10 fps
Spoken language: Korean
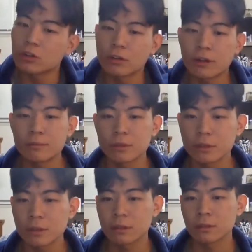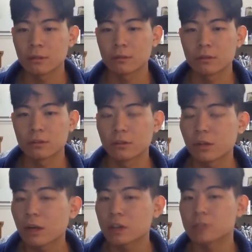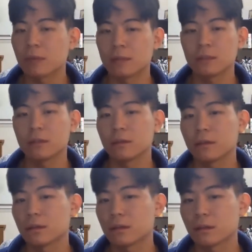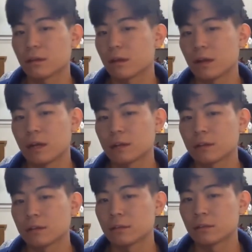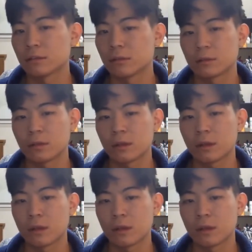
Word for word: 건 사람들이 그렇게까지 많이 안 그런 것 같아.